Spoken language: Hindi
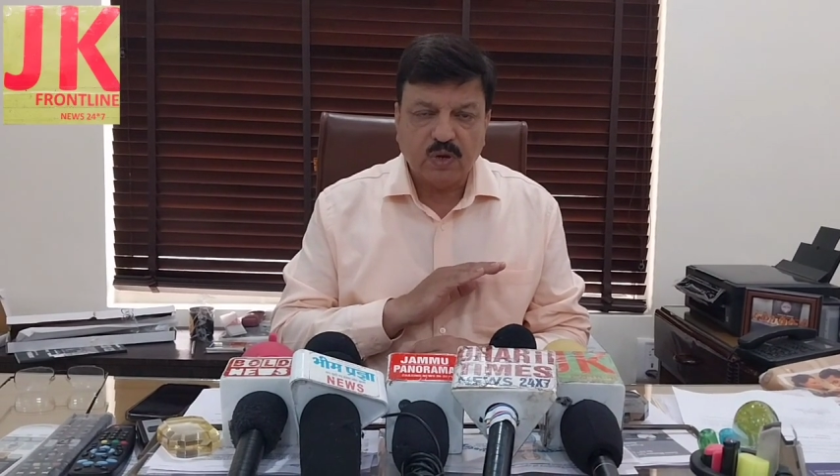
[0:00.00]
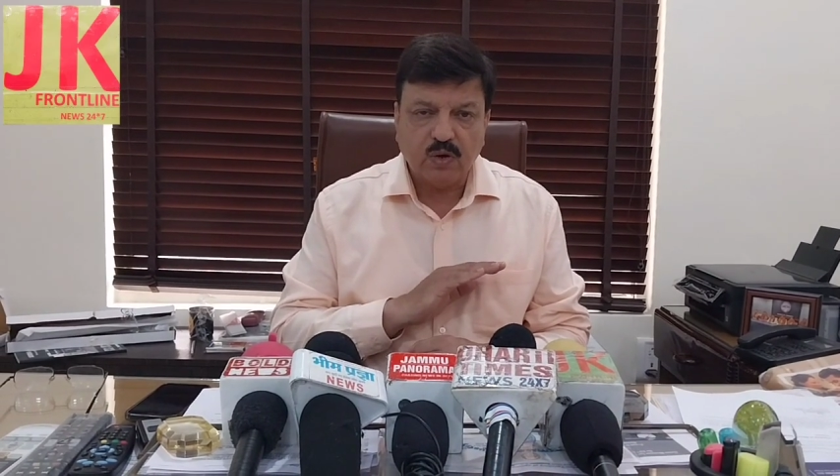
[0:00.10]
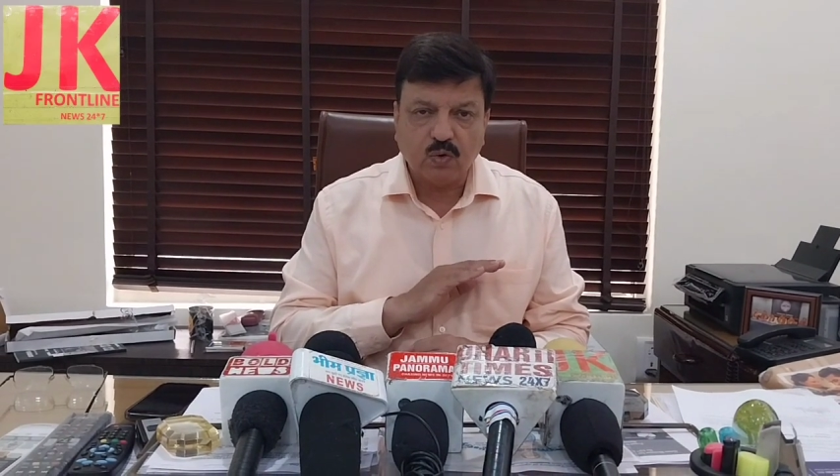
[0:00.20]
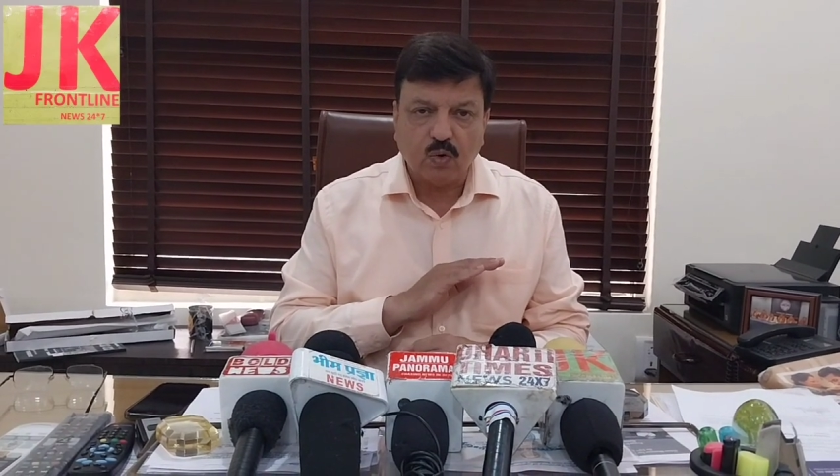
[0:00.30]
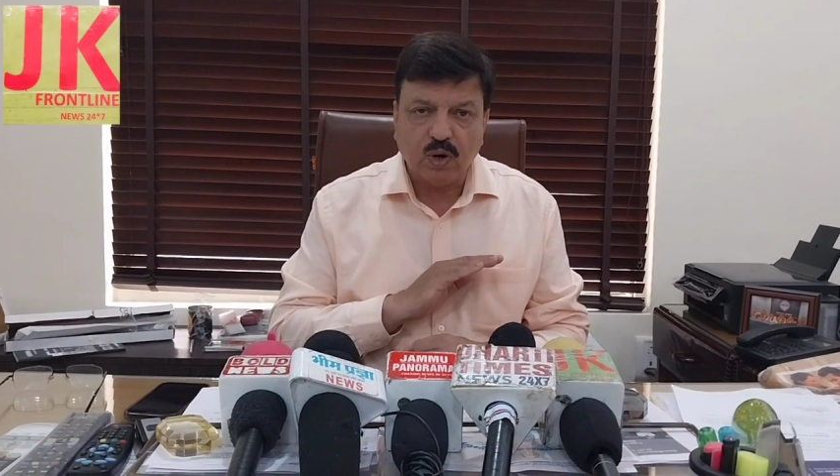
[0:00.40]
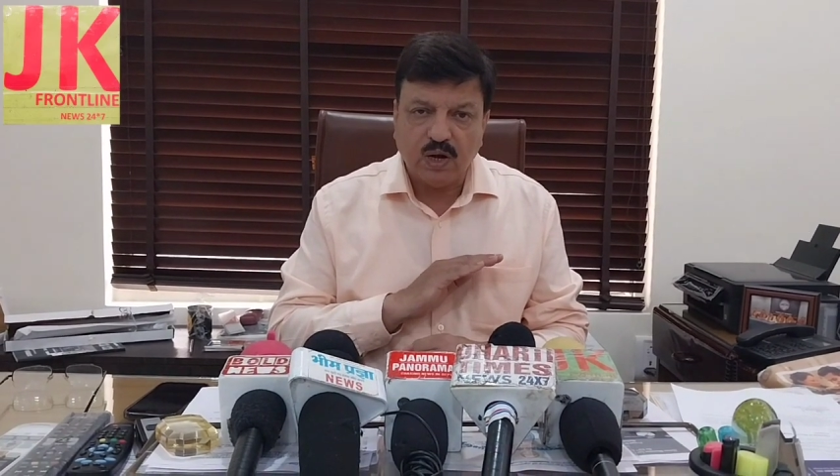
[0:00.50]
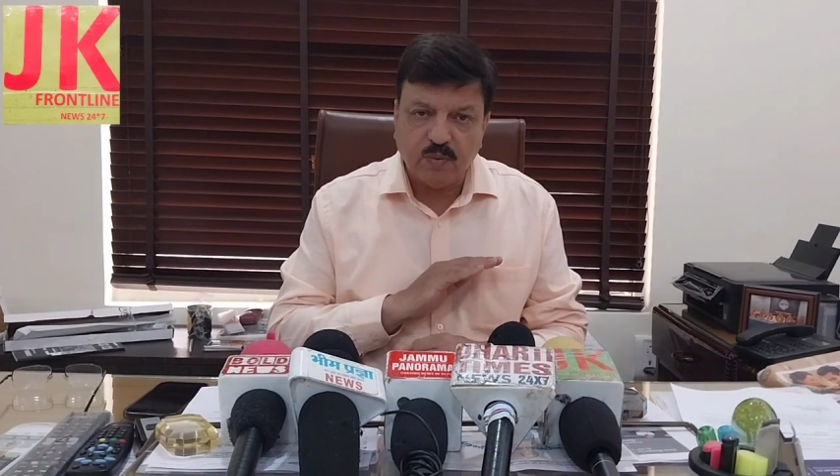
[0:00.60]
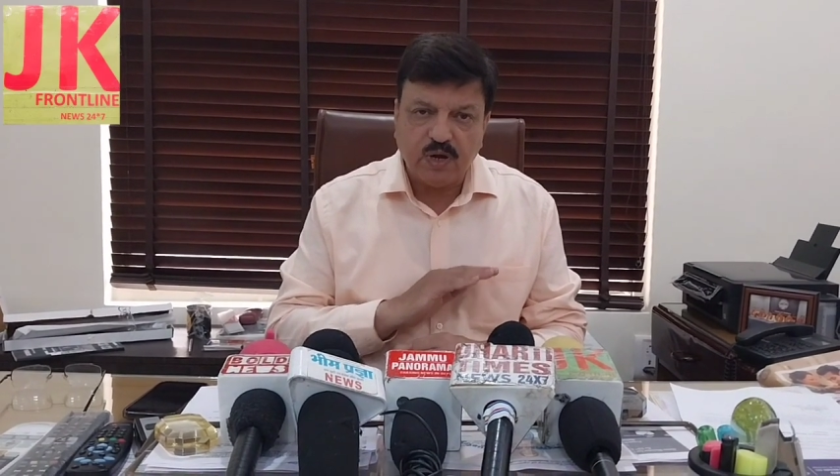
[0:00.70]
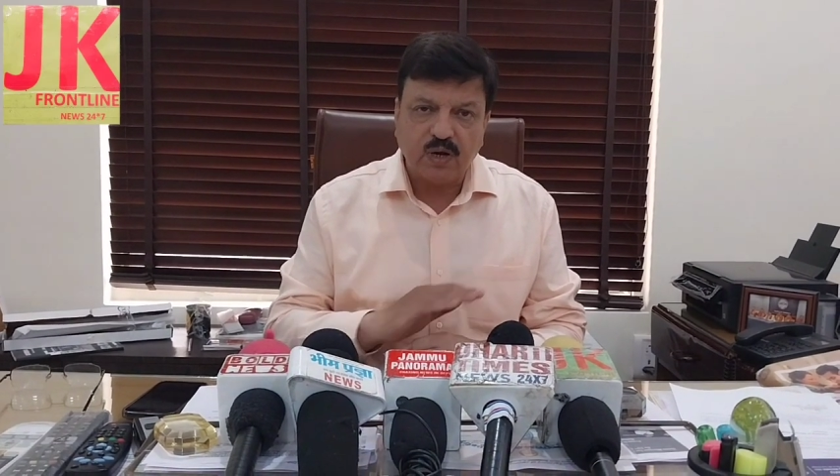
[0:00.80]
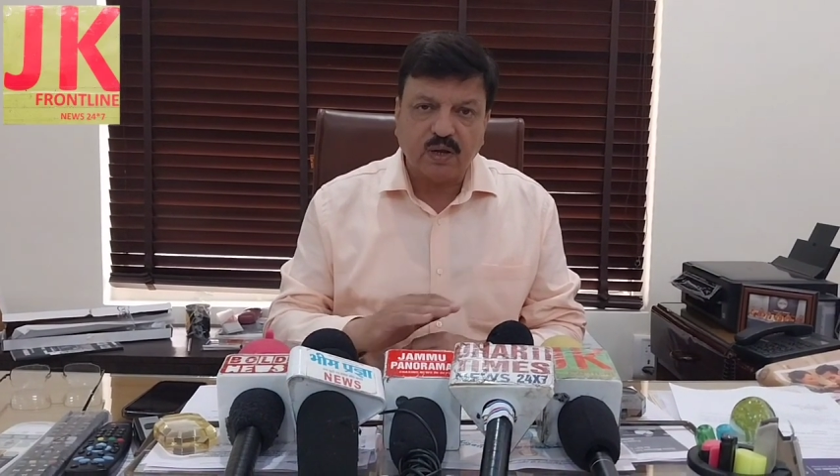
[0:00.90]
इनको
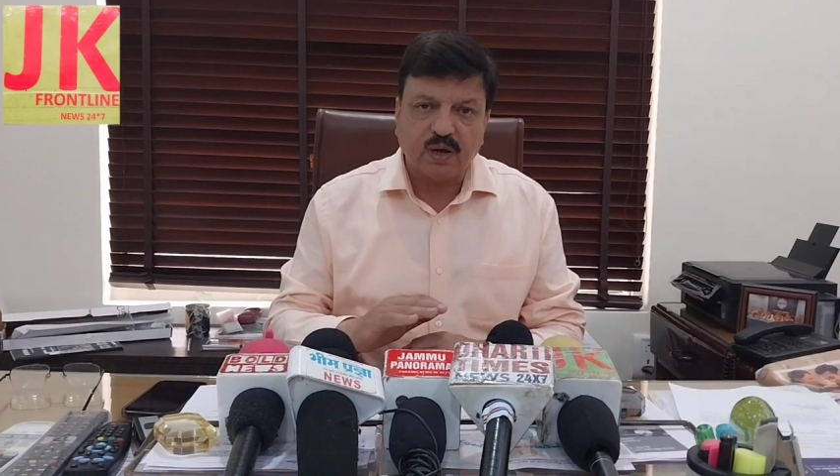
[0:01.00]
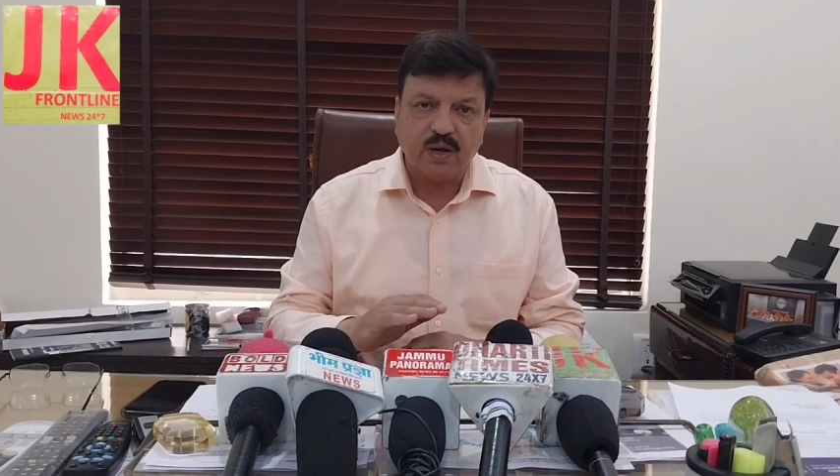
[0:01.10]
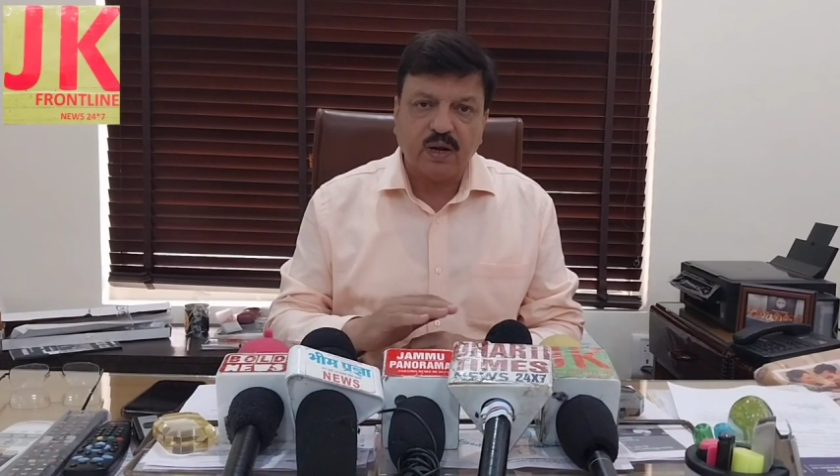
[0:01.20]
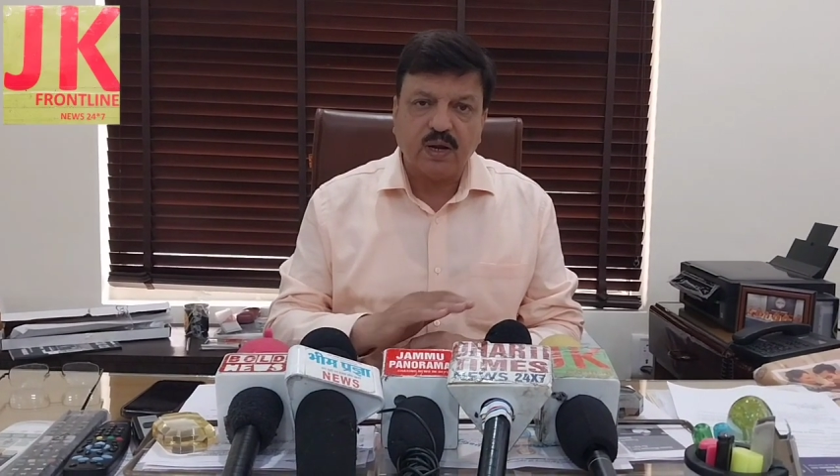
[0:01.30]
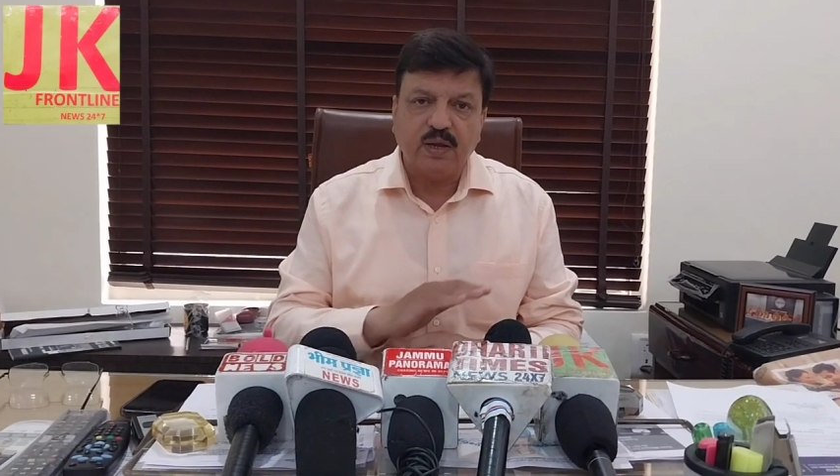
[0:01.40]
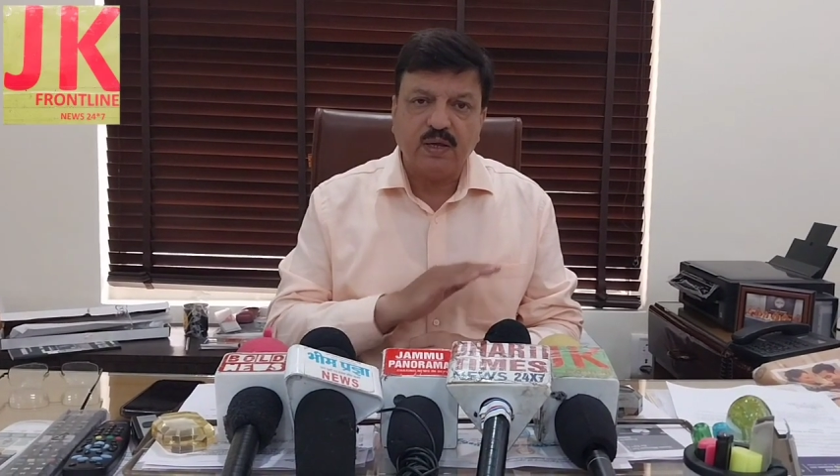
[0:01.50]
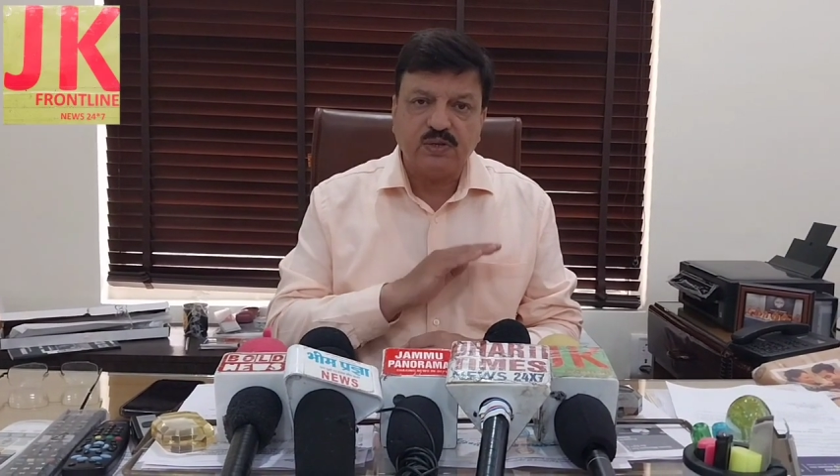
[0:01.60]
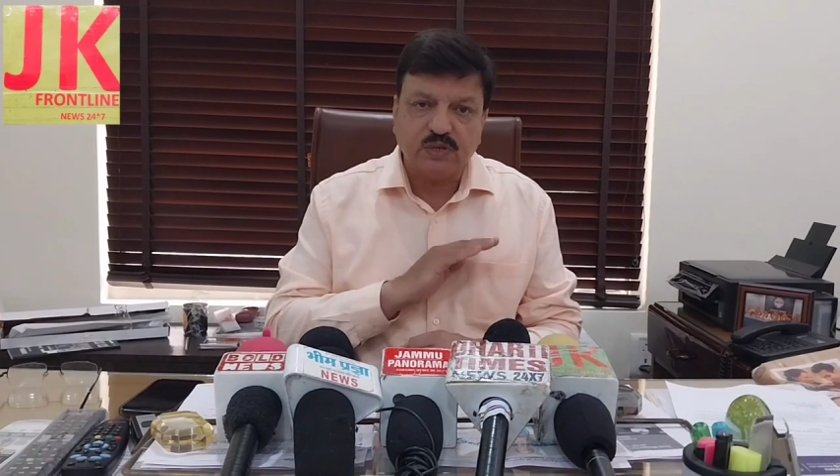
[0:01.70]
एलिमिनेट करने के लिए